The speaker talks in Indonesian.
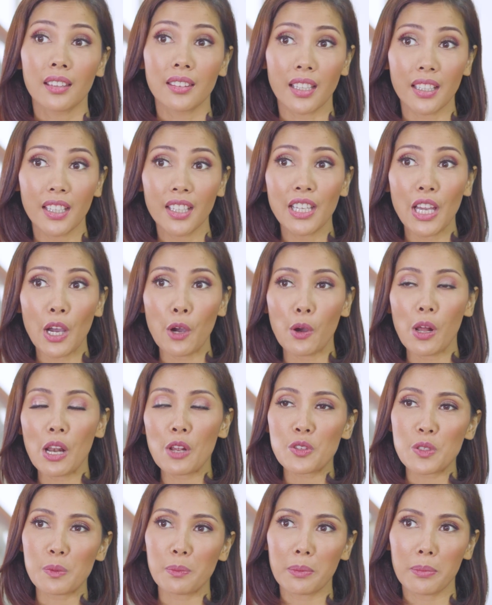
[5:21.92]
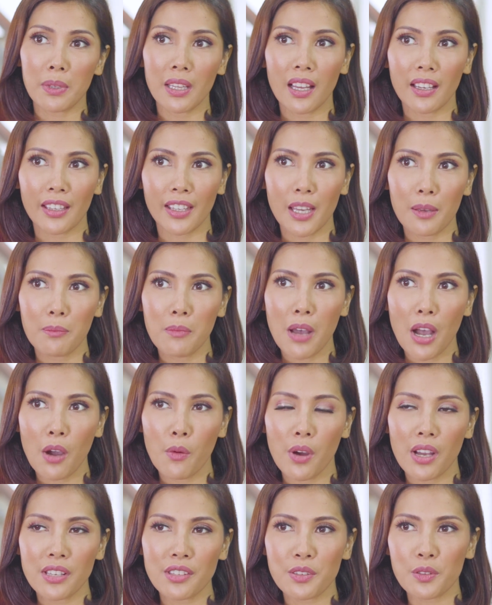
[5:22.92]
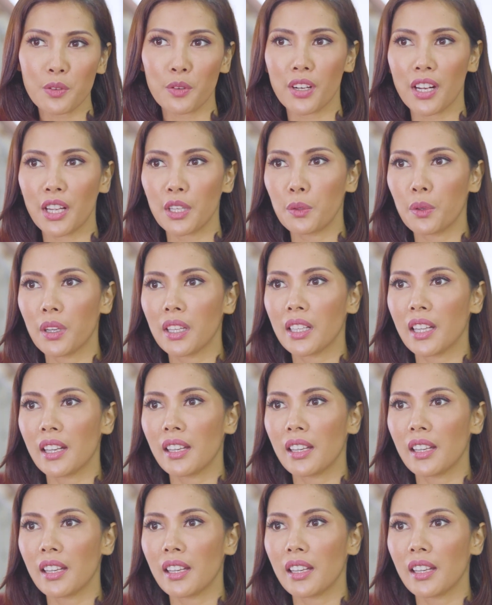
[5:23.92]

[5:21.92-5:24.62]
Tadi di awal aku sempat bilang ya bahwa seseorang itu kan